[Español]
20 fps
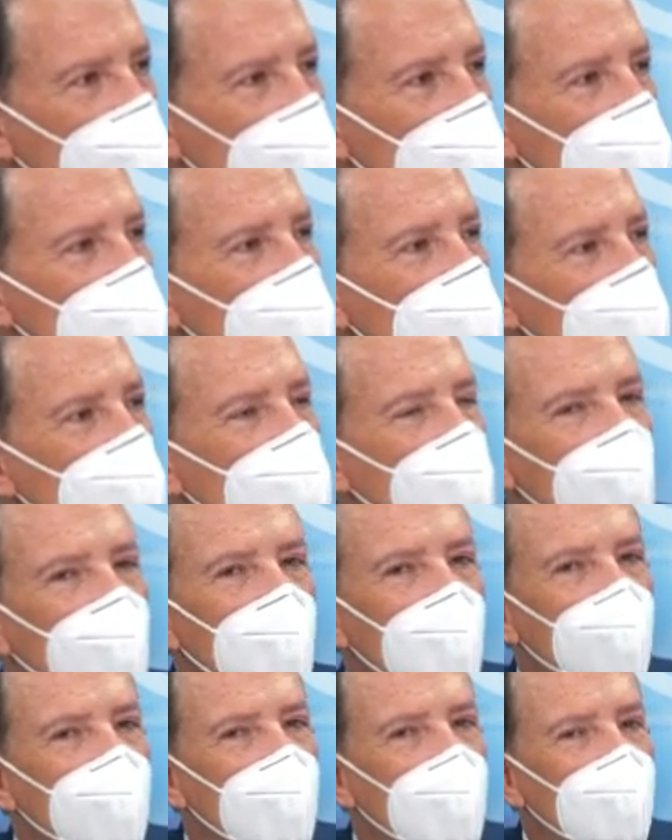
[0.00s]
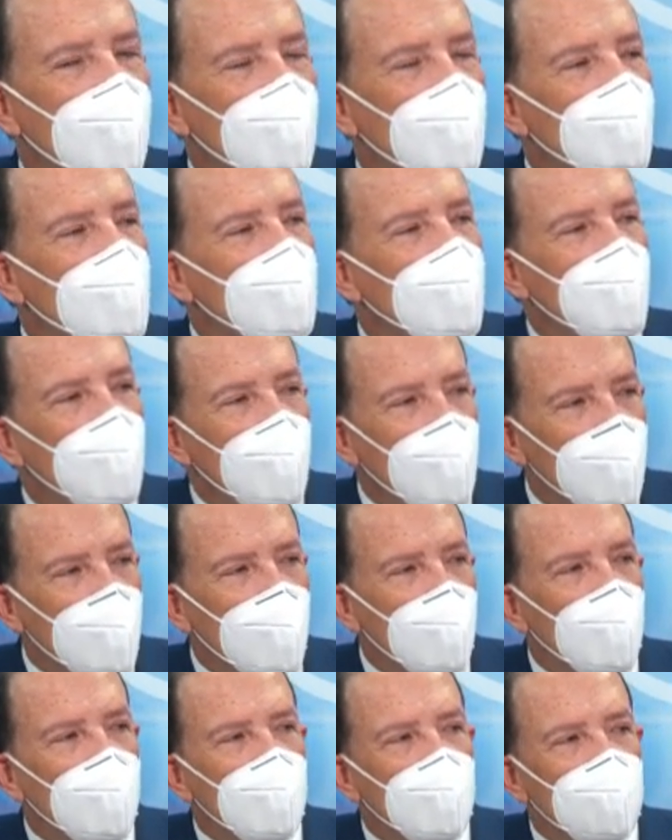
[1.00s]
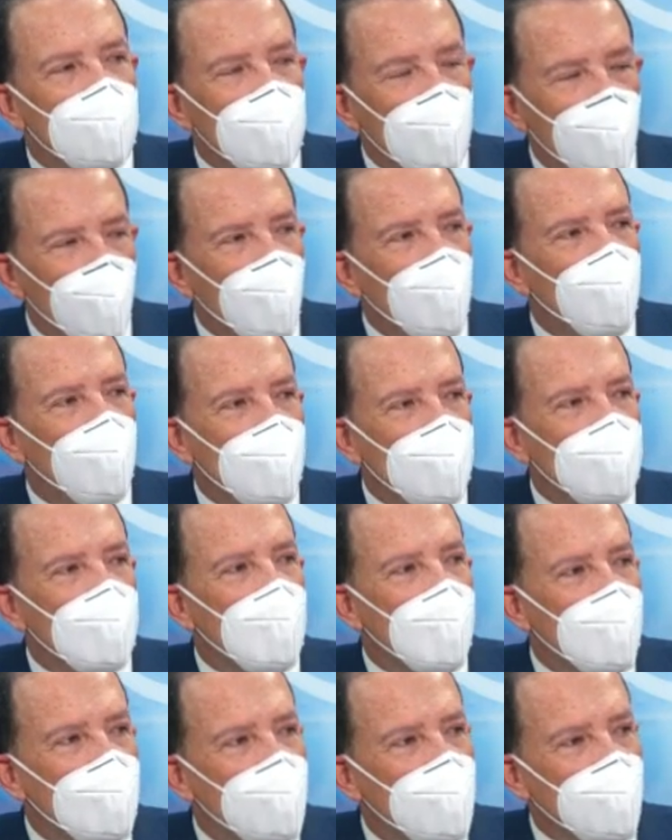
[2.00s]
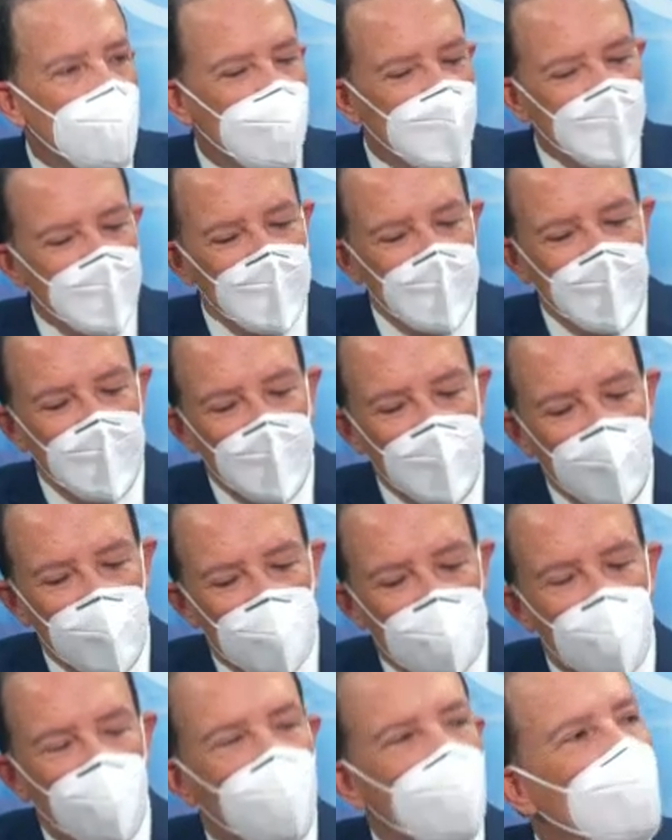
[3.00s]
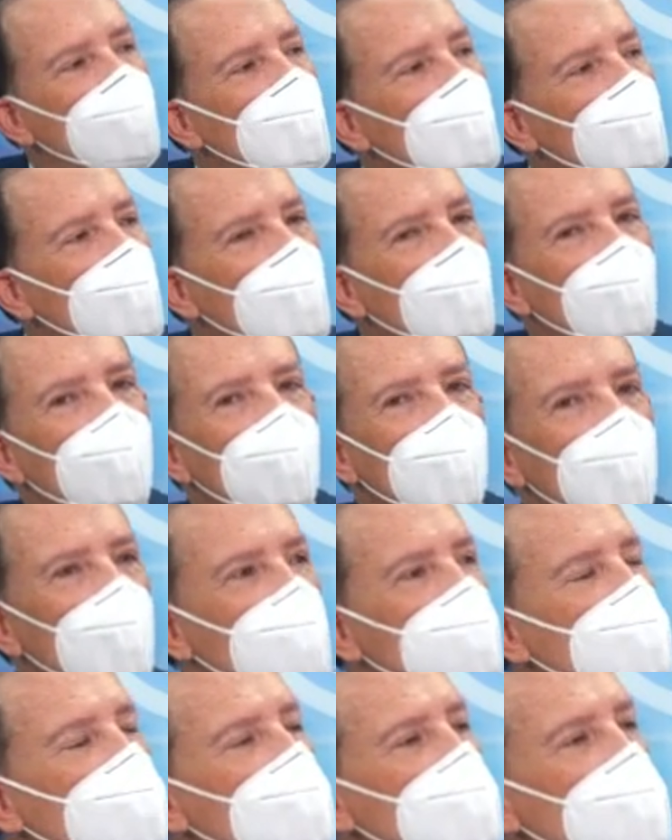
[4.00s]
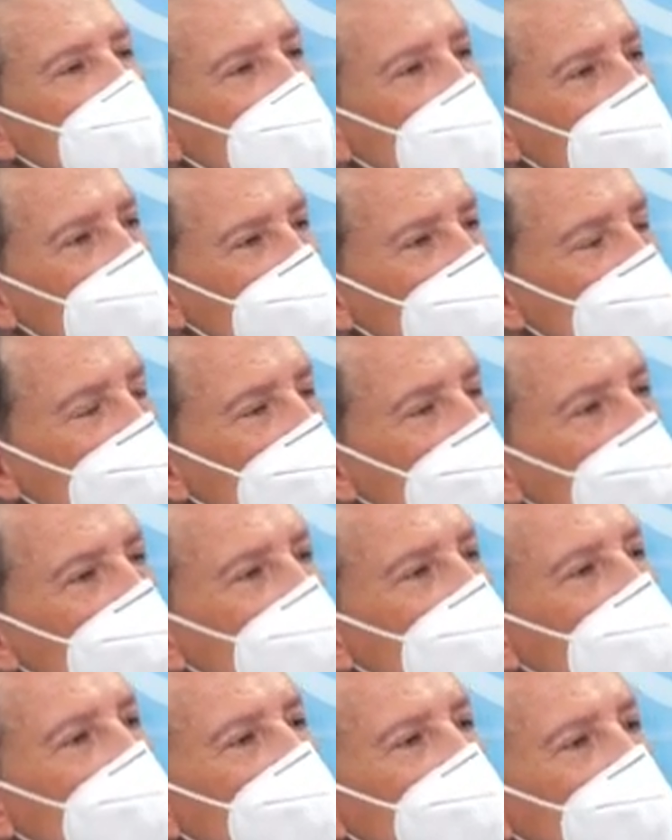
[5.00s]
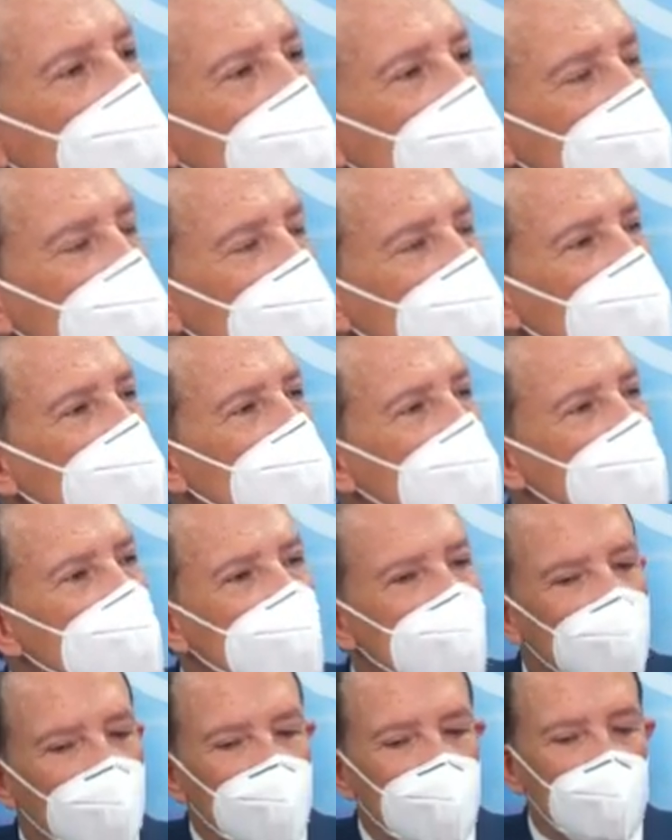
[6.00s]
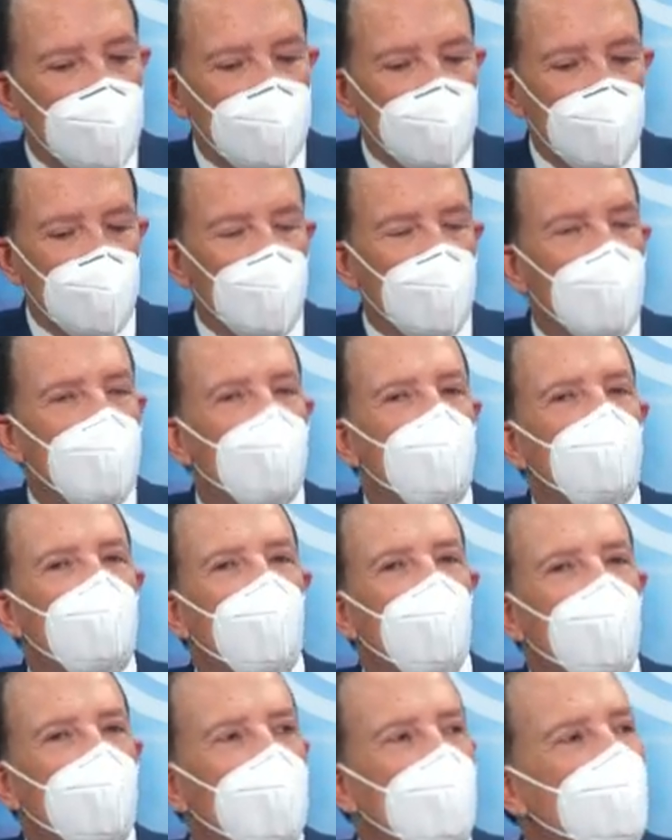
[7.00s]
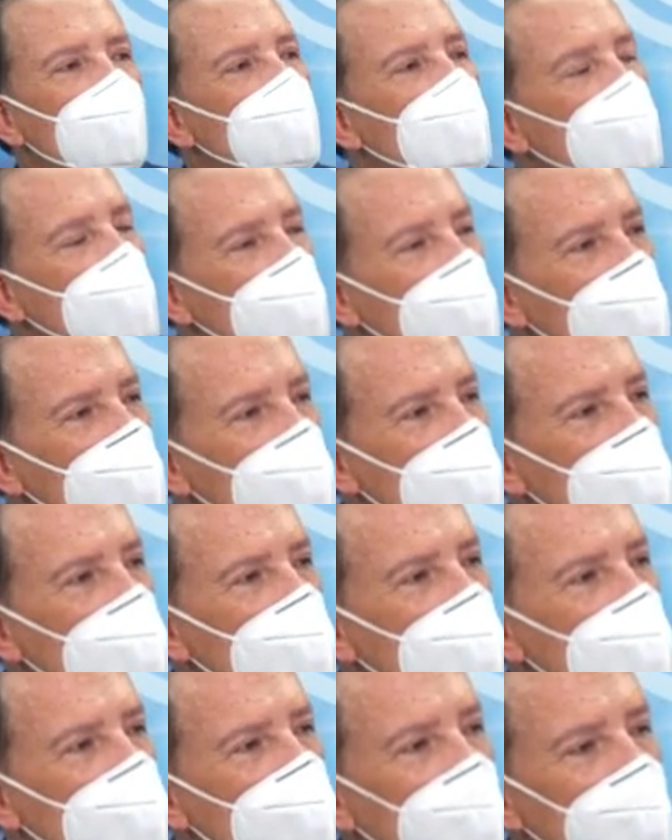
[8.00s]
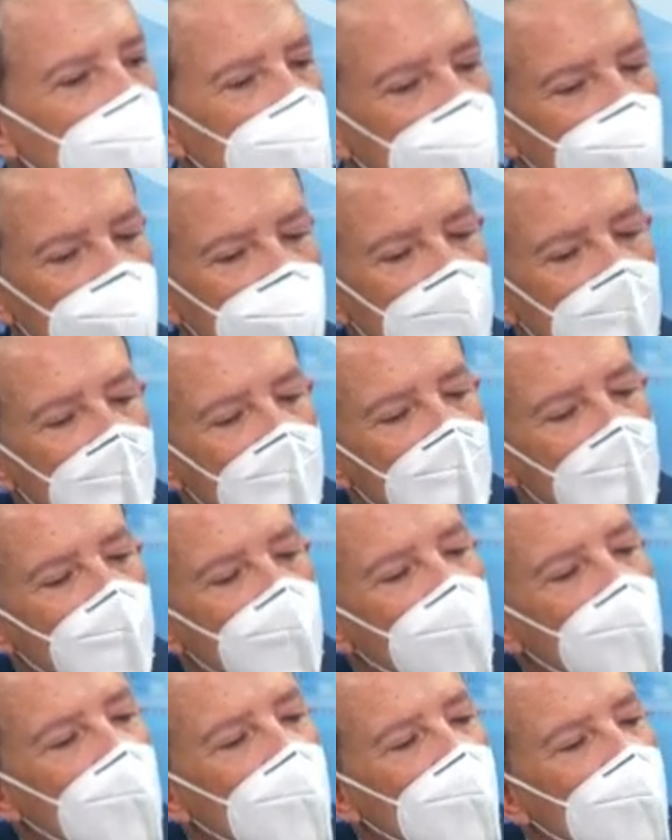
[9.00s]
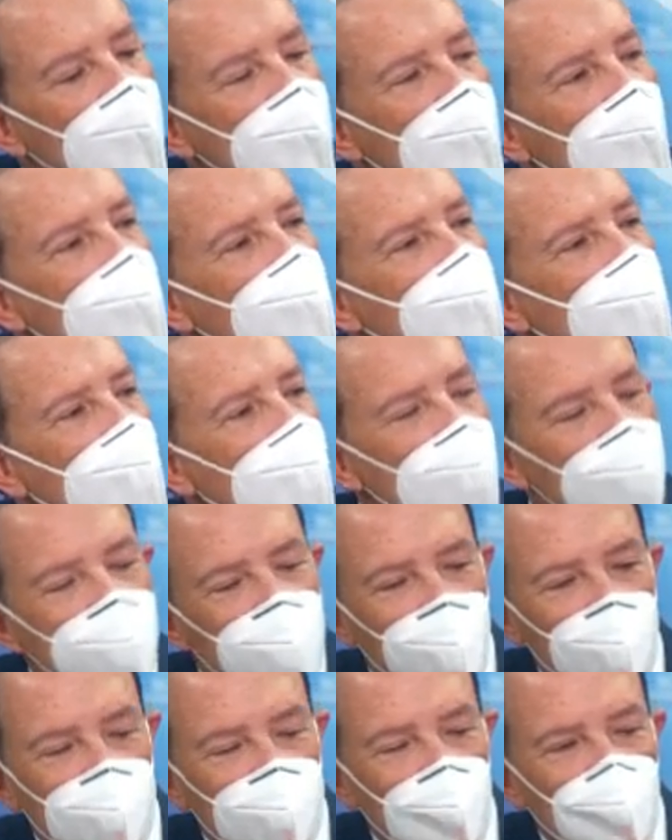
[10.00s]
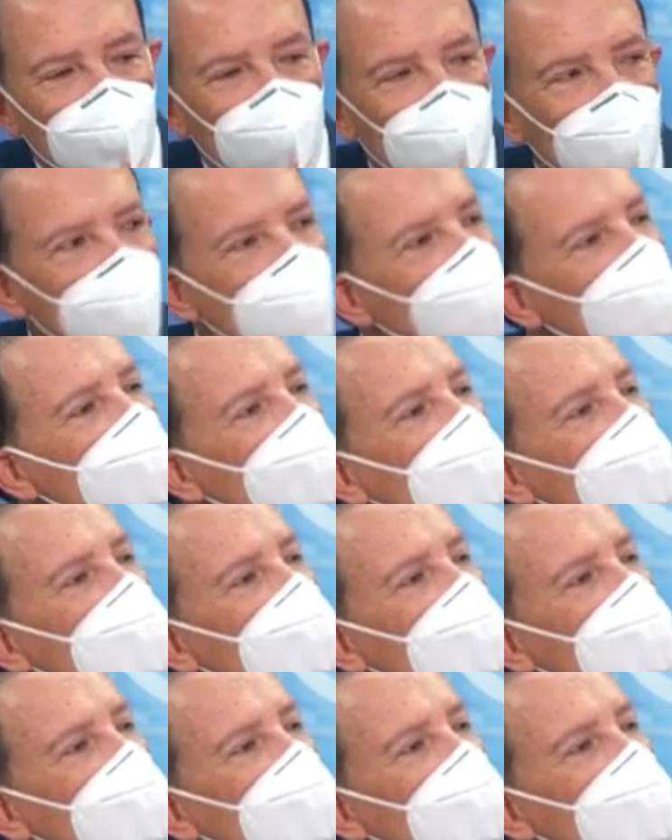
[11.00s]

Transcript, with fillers: que viene a ser un problema, diría, si no el más grande. Ya se firmaron convenios con Estados Unidos y diferentes países. La idea es que tengamos convenios con todos estos países para que del país nos digan